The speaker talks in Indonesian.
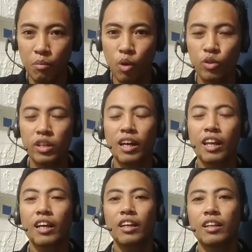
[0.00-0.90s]
mau di
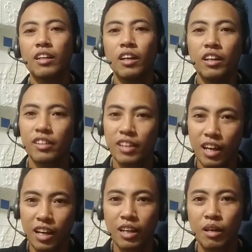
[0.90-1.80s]
kalangan
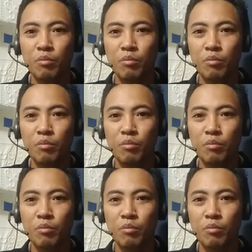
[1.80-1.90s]
negara,